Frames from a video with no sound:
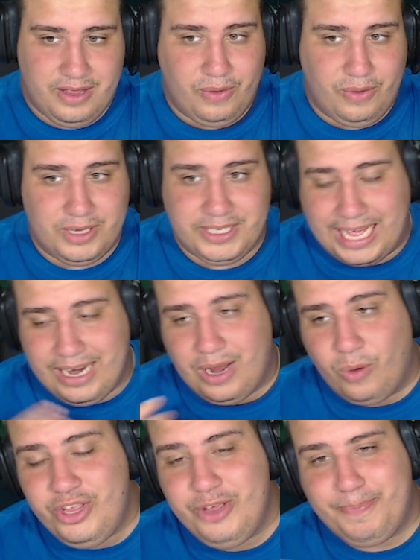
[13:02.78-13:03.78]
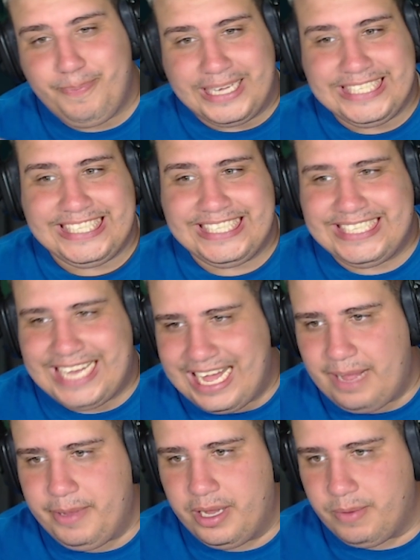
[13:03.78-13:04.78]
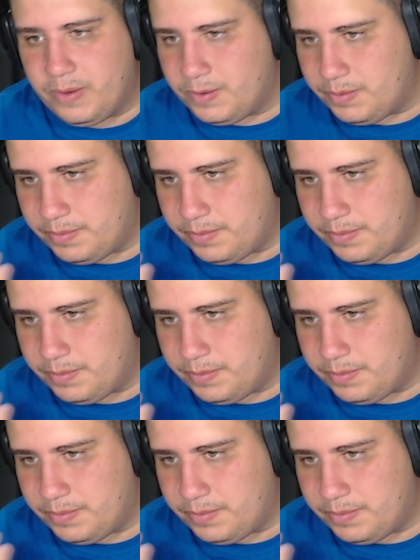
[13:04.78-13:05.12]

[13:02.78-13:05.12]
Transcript: De encostar não, de passar, meu irmão.